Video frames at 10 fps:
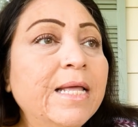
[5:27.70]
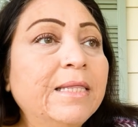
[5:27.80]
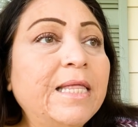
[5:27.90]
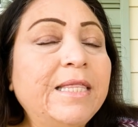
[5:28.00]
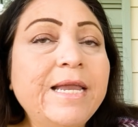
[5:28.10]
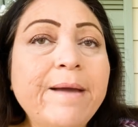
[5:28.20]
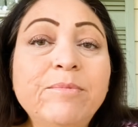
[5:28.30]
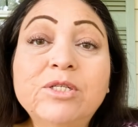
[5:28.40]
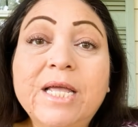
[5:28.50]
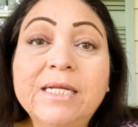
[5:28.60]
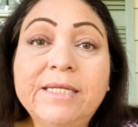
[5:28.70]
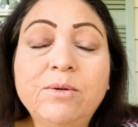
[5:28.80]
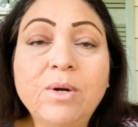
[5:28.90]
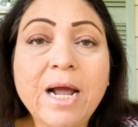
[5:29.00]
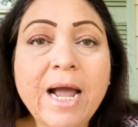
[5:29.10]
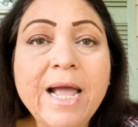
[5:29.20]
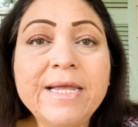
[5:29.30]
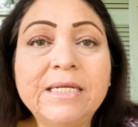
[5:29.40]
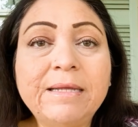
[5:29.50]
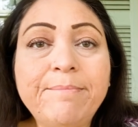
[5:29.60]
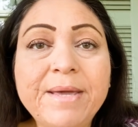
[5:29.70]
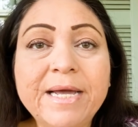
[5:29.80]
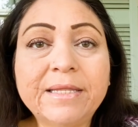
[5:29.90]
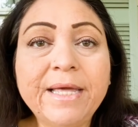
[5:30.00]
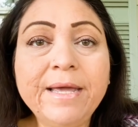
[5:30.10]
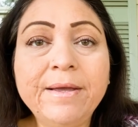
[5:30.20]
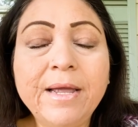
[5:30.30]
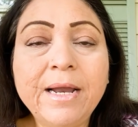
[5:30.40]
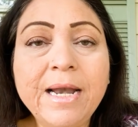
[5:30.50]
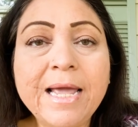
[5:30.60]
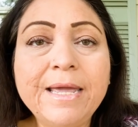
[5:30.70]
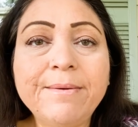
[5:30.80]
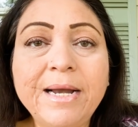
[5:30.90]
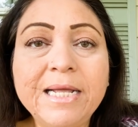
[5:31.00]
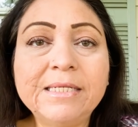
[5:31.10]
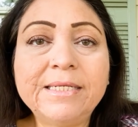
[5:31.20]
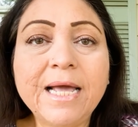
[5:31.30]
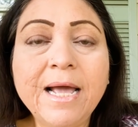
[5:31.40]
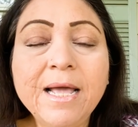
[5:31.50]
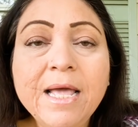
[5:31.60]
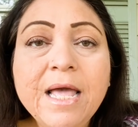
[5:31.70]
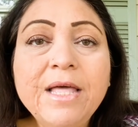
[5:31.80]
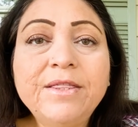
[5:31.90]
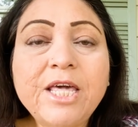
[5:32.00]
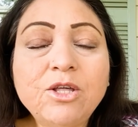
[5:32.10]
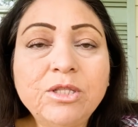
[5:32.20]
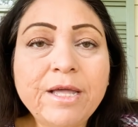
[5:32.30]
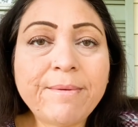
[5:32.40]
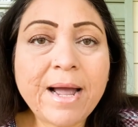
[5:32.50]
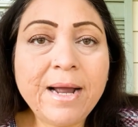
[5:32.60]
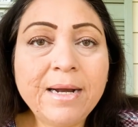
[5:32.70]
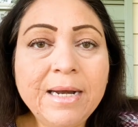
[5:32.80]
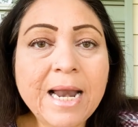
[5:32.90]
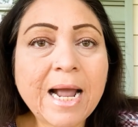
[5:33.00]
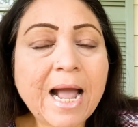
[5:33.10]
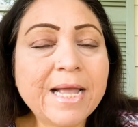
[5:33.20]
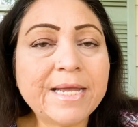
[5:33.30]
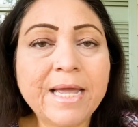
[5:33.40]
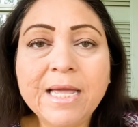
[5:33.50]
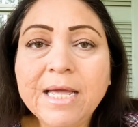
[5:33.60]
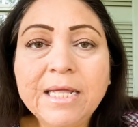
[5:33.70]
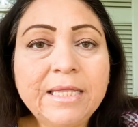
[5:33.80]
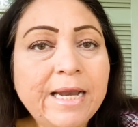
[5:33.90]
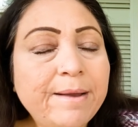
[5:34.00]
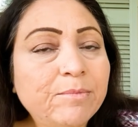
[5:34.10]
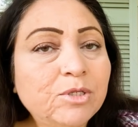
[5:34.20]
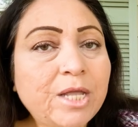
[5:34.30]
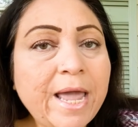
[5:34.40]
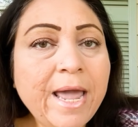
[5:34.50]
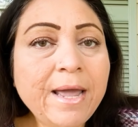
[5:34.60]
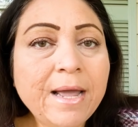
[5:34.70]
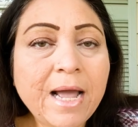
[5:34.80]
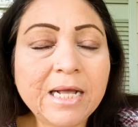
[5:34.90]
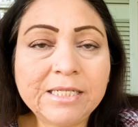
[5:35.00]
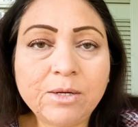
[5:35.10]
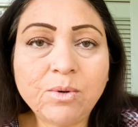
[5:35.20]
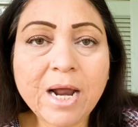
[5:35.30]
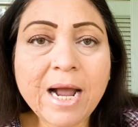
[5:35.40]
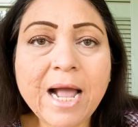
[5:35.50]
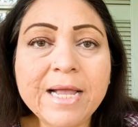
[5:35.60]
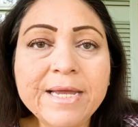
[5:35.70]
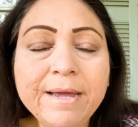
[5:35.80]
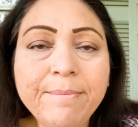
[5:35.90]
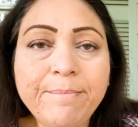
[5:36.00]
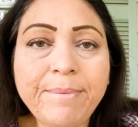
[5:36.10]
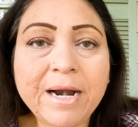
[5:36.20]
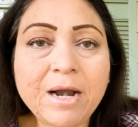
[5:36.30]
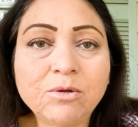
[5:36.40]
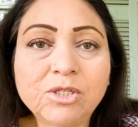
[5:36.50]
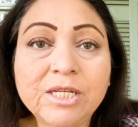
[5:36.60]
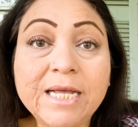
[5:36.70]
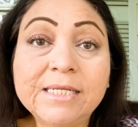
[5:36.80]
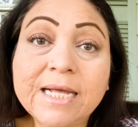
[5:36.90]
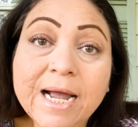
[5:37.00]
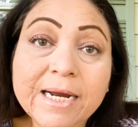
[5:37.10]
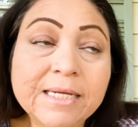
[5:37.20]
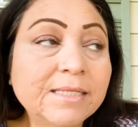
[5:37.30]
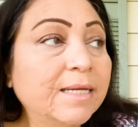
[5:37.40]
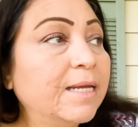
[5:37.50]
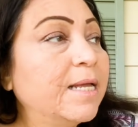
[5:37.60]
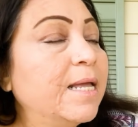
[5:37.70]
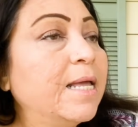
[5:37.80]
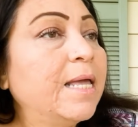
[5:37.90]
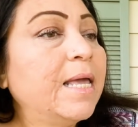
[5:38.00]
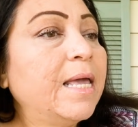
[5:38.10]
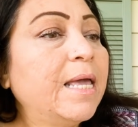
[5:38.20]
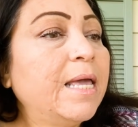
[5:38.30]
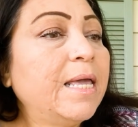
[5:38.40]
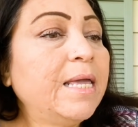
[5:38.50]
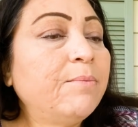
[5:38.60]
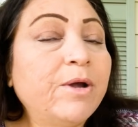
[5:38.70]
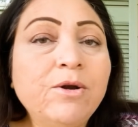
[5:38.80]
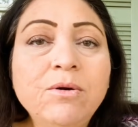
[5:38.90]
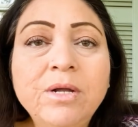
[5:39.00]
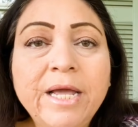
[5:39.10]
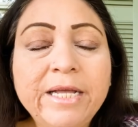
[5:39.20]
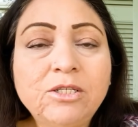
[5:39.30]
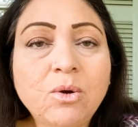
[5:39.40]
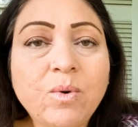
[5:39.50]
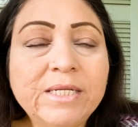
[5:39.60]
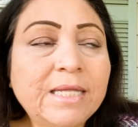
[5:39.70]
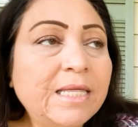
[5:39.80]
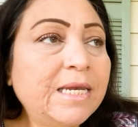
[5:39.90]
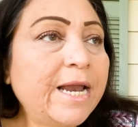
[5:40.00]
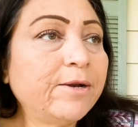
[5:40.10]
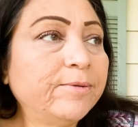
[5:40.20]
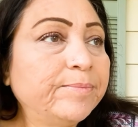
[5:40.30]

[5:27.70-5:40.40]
tendríamos que hacer una calle, se pierde la equivalencia de donde va la calle. Tenemos que hacer una calle para los seis acres y bueno, eso cuesta dinero.